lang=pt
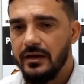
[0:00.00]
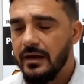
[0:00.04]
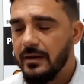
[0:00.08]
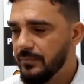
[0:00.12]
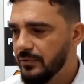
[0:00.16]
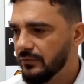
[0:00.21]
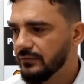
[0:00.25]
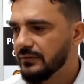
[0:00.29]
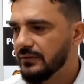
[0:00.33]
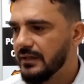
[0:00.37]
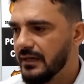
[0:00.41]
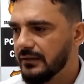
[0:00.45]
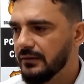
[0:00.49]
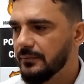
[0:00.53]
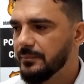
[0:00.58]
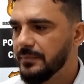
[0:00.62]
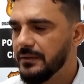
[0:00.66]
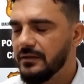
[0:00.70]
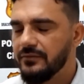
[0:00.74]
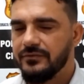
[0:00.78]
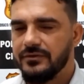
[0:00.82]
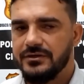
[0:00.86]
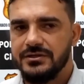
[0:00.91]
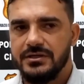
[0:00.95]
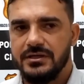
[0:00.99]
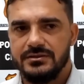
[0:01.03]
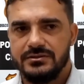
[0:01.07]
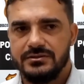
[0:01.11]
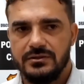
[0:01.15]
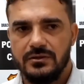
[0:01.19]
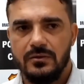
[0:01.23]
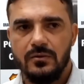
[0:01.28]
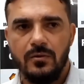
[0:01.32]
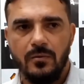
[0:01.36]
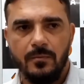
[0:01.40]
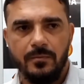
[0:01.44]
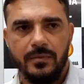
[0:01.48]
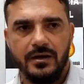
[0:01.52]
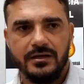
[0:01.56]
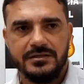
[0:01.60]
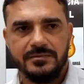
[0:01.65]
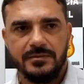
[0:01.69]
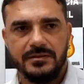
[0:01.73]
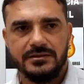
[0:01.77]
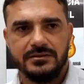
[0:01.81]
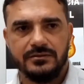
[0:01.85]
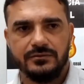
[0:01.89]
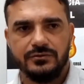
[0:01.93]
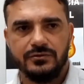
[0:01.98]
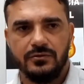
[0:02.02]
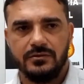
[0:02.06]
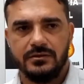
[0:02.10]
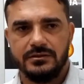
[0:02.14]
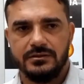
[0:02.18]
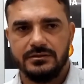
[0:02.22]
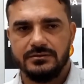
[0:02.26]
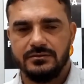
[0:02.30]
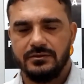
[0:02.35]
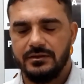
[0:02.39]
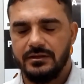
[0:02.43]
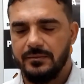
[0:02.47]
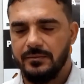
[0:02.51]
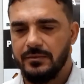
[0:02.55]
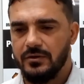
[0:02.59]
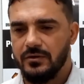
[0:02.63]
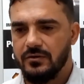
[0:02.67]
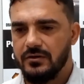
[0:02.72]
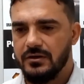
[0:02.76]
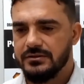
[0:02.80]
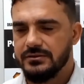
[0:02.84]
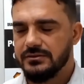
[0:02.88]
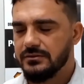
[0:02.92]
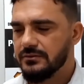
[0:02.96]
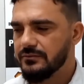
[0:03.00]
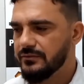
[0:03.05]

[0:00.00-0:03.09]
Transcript: apontado pela investigação como participação de organização criminosa.